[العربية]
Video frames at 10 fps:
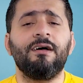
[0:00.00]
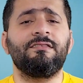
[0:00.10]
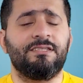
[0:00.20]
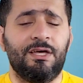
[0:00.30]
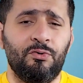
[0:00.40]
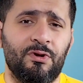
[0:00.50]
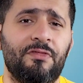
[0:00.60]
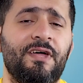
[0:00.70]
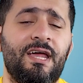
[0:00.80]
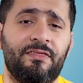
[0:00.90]
التطور
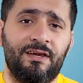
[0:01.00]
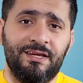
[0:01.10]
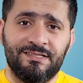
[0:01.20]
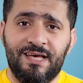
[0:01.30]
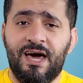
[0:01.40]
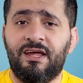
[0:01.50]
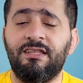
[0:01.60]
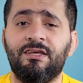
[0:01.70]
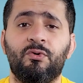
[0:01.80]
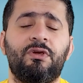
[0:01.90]
الثالث اللي صار
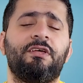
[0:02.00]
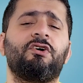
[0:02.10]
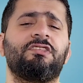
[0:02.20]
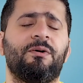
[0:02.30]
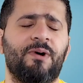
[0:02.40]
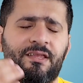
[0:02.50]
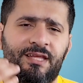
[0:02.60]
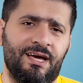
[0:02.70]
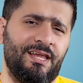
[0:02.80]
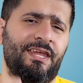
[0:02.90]
عندنا واللي يعتبر
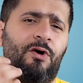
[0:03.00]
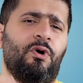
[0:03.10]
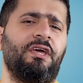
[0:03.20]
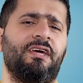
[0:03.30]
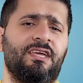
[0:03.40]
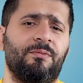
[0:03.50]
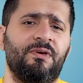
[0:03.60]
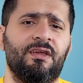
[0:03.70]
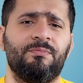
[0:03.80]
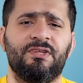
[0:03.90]
نقلة نوعية
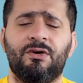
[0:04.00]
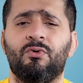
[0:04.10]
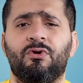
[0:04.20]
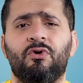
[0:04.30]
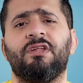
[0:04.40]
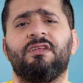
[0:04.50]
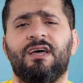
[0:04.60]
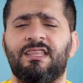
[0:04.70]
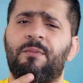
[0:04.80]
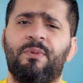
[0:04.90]
كبيرة بتطور كرة
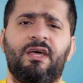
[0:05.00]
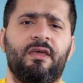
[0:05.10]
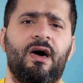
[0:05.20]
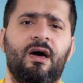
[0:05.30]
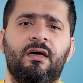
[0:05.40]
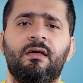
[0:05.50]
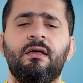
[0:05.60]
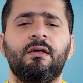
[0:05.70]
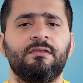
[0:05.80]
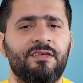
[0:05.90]
القدم بالعراق
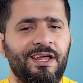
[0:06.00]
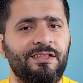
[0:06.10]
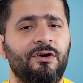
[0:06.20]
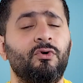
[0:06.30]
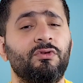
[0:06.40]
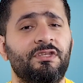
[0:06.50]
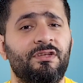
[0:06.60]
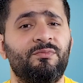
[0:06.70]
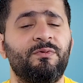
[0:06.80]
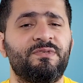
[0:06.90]
تركنا قوطية
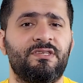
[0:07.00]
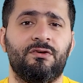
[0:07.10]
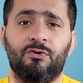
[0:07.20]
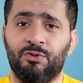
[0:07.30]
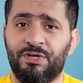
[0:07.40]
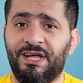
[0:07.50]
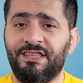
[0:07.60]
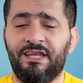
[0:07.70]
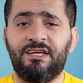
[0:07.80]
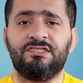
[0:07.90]
البيبسي
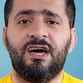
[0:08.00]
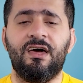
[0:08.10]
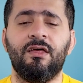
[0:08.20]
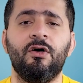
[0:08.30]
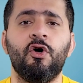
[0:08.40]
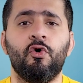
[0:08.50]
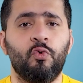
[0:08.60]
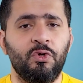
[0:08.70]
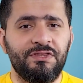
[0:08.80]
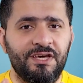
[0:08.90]
وتركنا الاحجار
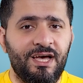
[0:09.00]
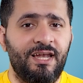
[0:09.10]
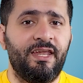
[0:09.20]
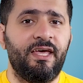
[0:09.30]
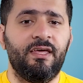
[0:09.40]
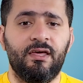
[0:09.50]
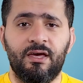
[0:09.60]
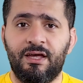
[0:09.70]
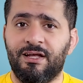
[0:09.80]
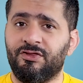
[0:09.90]
وانتقلنا
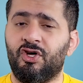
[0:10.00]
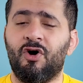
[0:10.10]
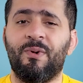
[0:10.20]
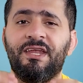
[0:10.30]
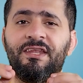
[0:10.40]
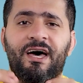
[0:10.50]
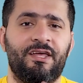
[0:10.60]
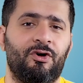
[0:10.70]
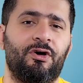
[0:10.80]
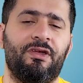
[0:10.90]
الى الطوبه
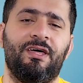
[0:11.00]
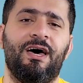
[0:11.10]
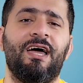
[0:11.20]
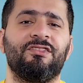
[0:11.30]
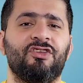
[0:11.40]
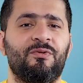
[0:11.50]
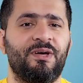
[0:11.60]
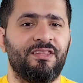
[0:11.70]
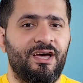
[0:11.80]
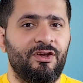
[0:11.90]
النايلون هاي الطوبه
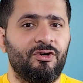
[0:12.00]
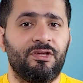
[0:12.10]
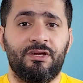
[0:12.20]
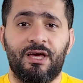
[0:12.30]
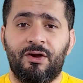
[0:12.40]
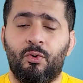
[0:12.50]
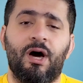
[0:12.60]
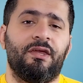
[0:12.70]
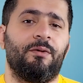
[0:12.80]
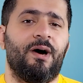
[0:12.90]
النايلون اللي
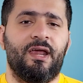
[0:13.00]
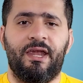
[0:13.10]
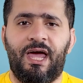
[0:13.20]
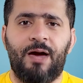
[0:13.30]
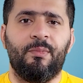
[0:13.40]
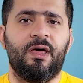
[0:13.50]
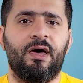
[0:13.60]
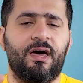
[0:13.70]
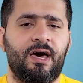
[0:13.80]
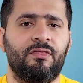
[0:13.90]
الوان عباره عن
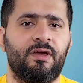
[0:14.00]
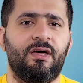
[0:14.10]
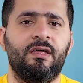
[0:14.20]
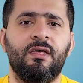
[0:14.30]
حمراء خضراء